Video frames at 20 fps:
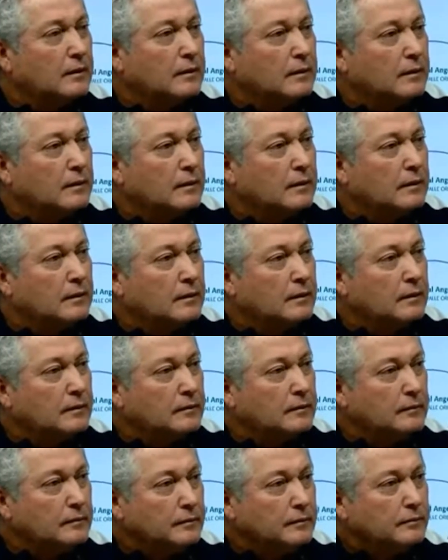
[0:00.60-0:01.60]
a,
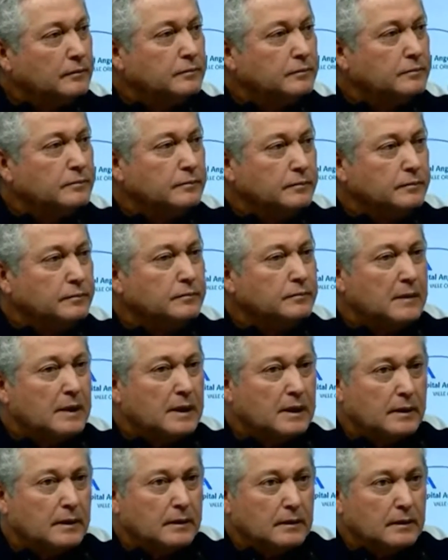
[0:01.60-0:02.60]
buscar la victoria?
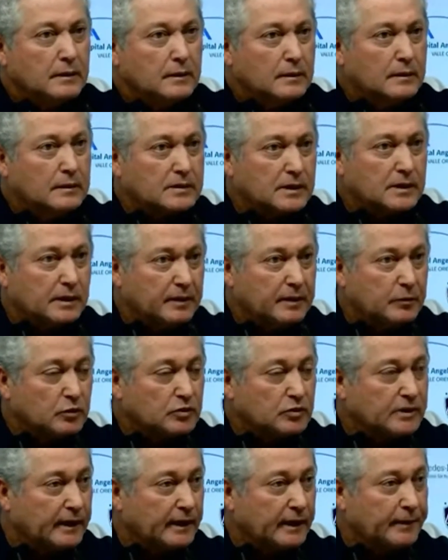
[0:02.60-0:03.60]

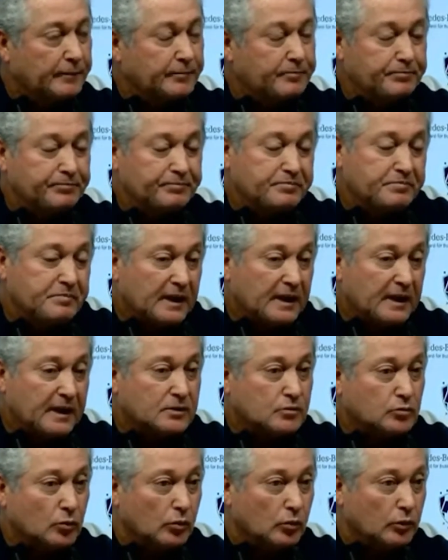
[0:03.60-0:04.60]
Sabemos que
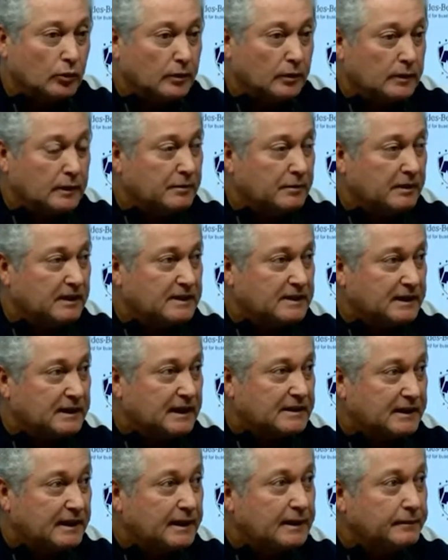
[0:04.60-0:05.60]
esto iba a ser
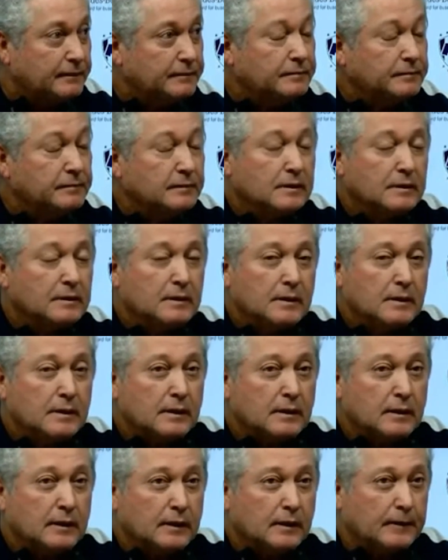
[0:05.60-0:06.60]
así.
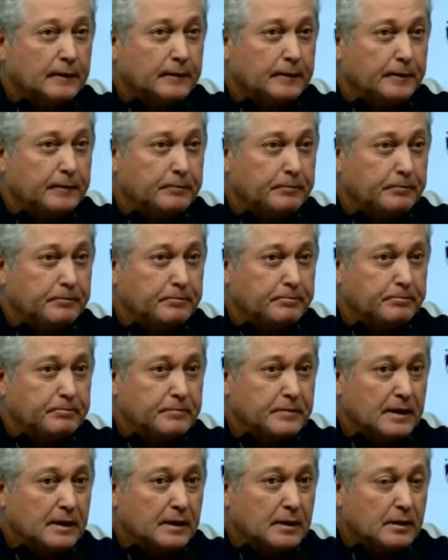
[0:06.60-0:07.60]
Em,
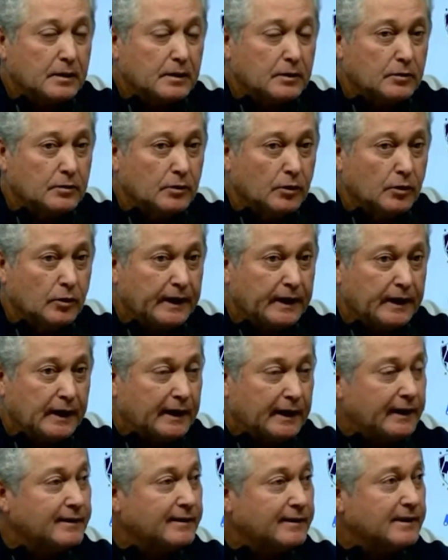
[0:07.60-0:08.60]
no era
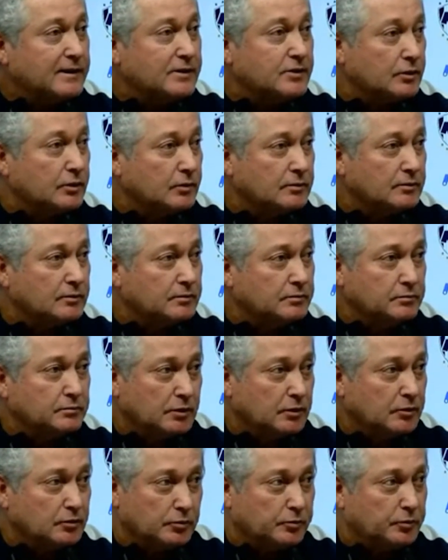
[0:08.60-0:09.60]
la intención
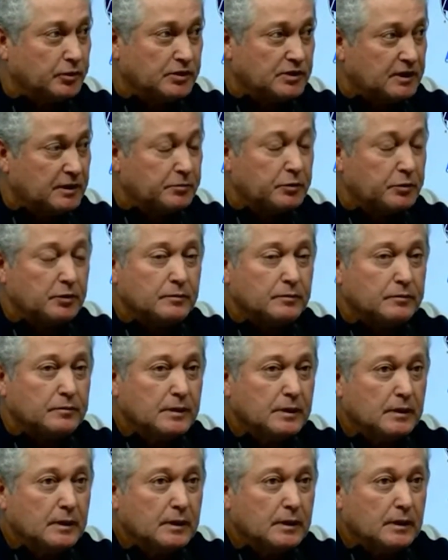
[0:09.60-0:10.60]
desde un principio.
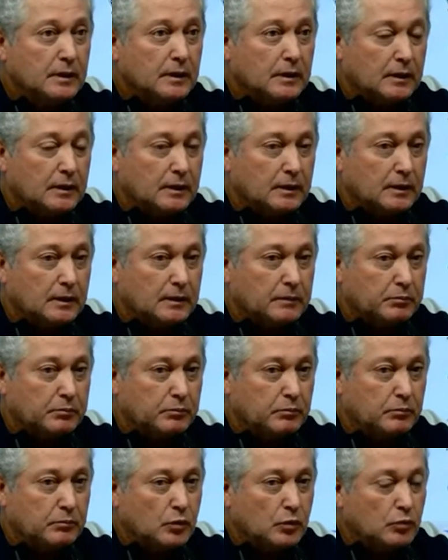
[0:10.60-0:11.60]
Eh,
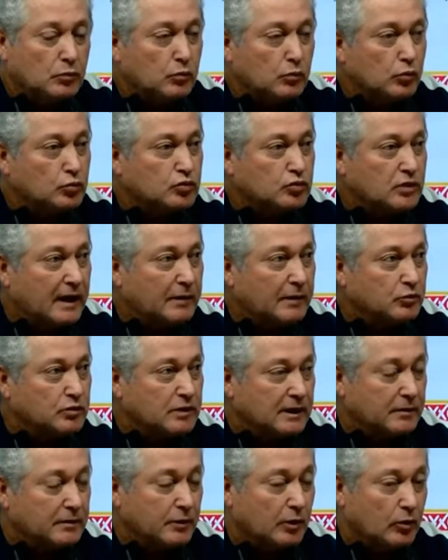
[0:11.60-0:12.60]
buscamos a
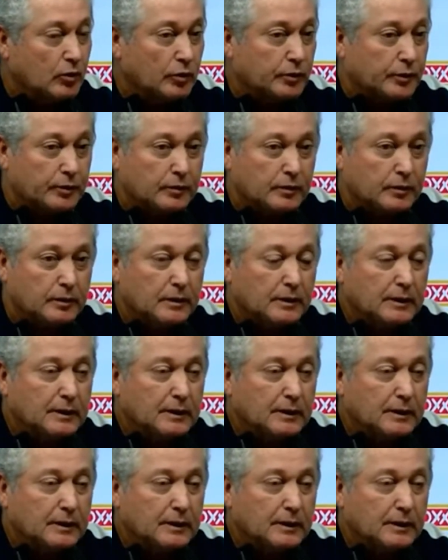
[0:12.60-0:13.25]
lo mejor